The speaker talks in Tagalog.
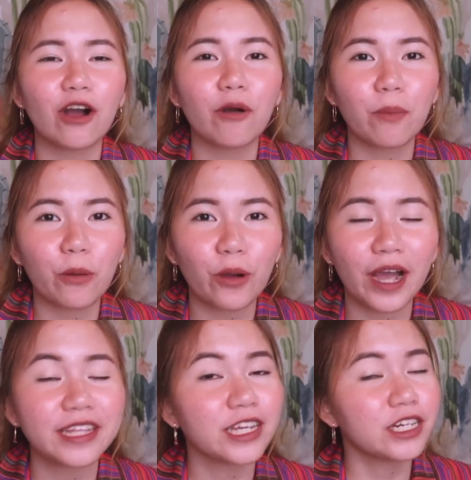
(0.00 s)
ako po
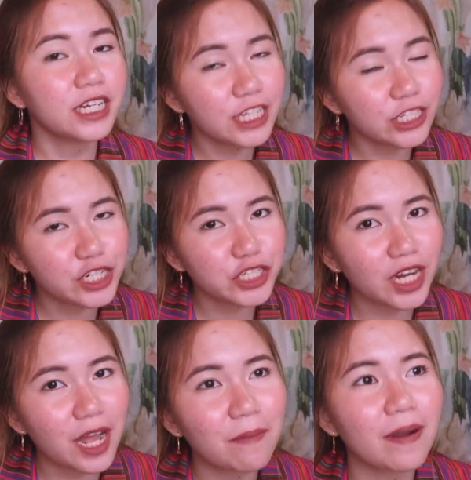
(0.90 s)
ay
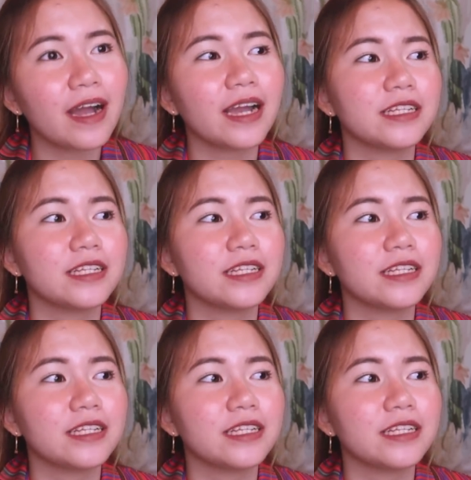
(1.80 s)
nagre-research lamang